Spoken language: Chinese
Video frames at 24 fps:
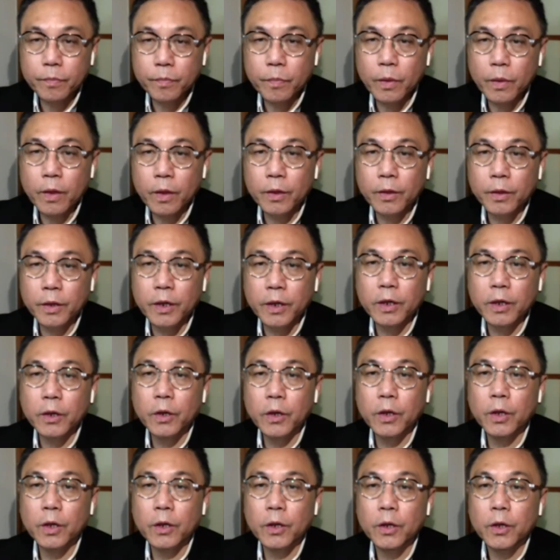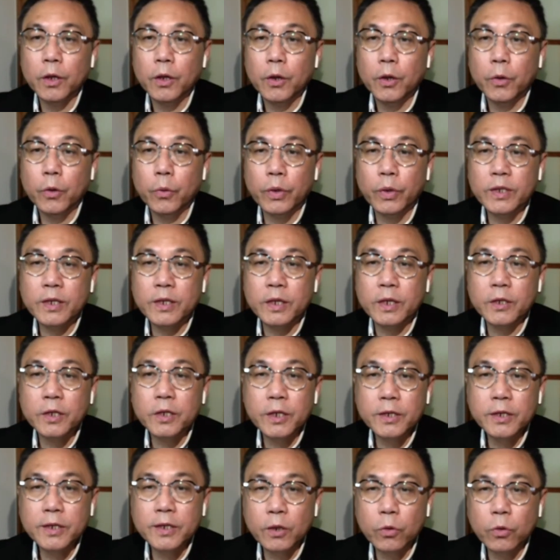那个威斯康星
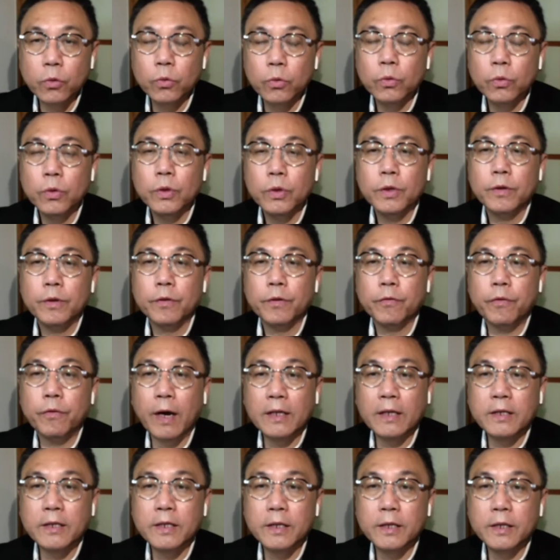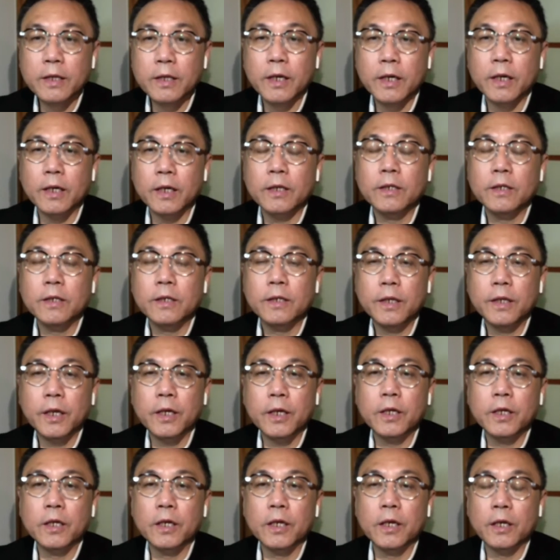州发生的那
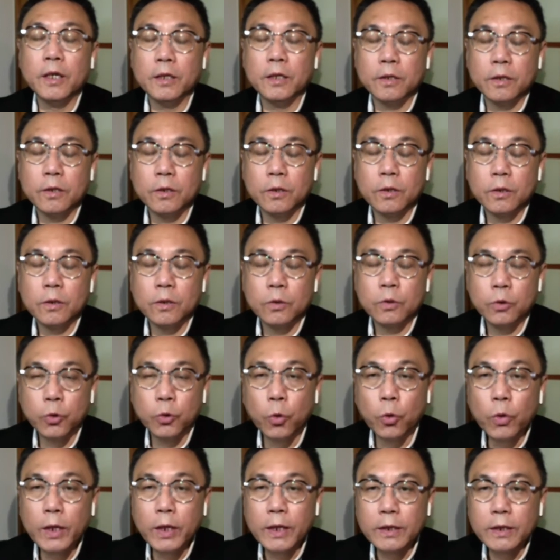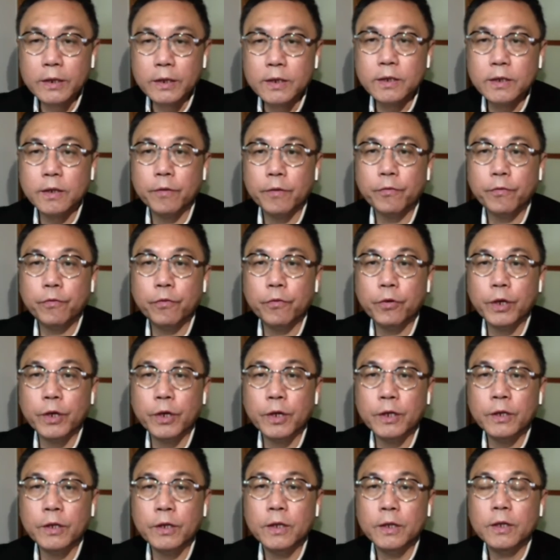个总领事的夫
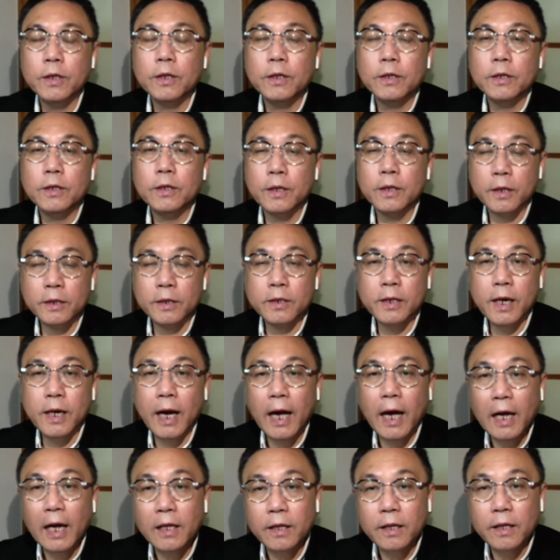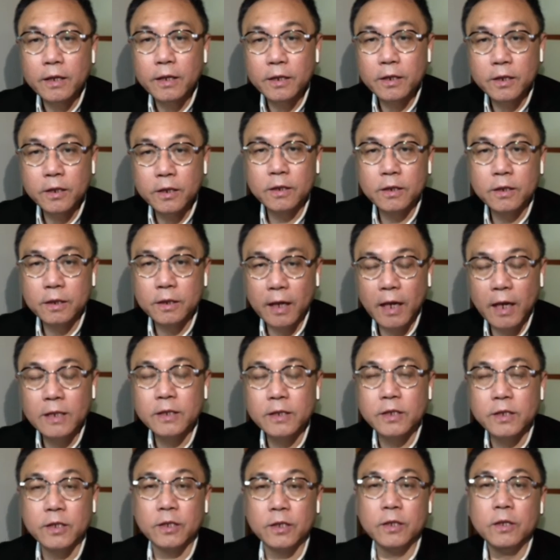人，呃，这个案个案
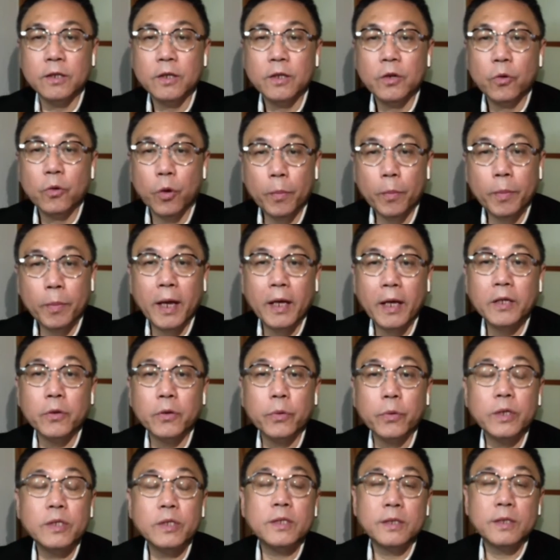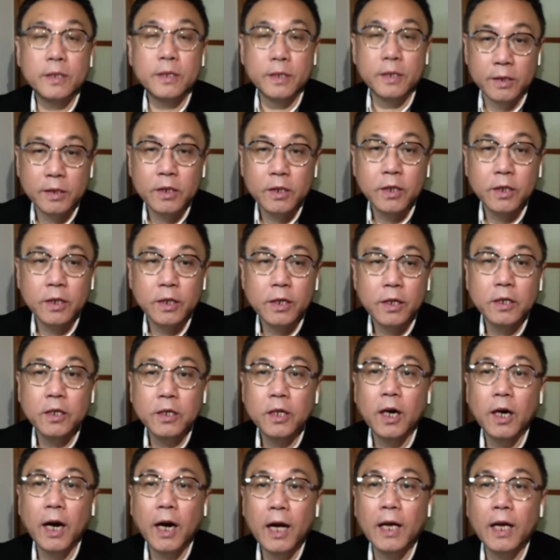子，我本来以为只是一个个
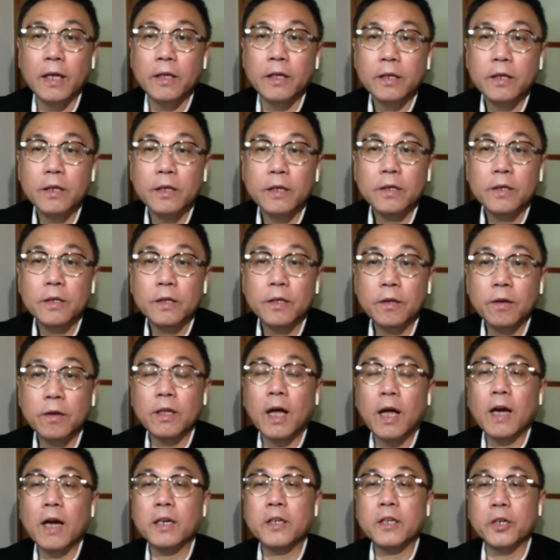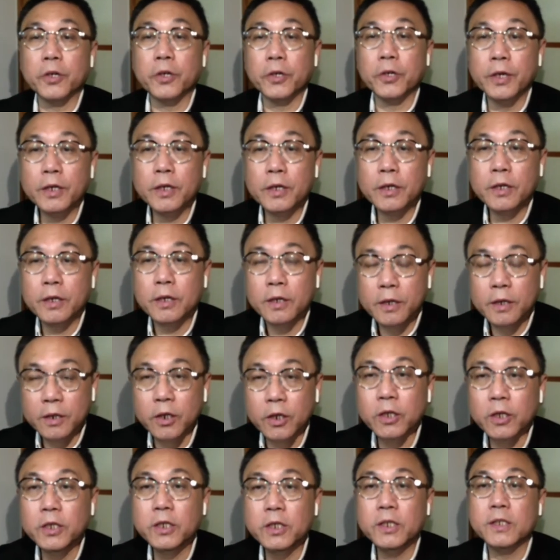案，那他可能和
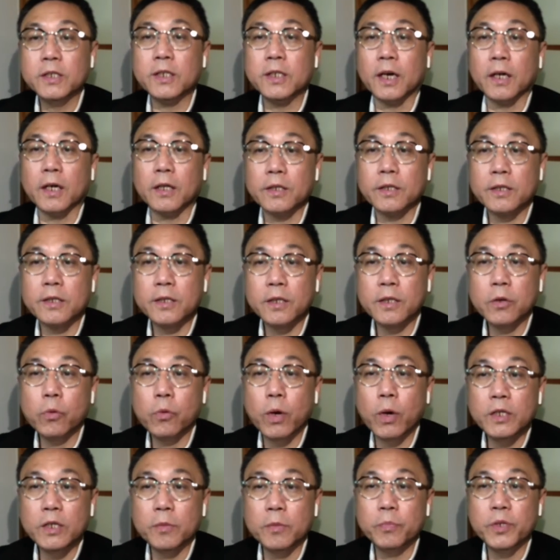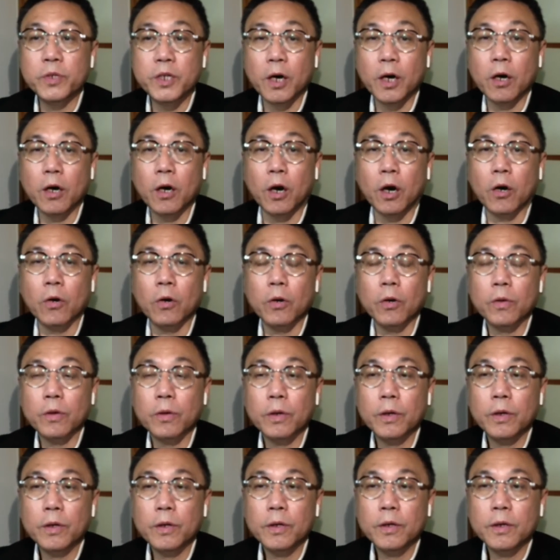议长的私人关系比较好，
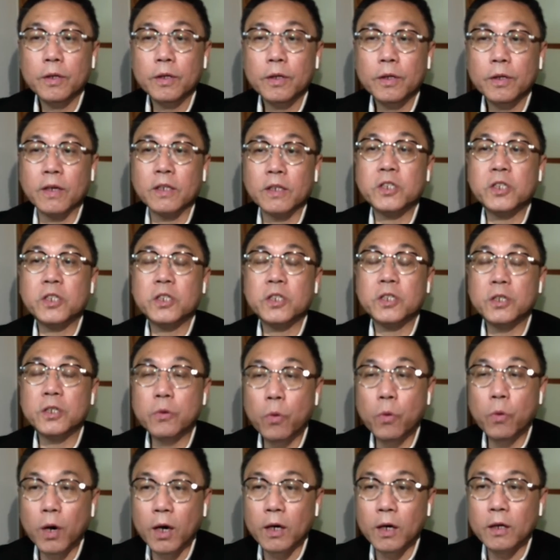对吧？希望。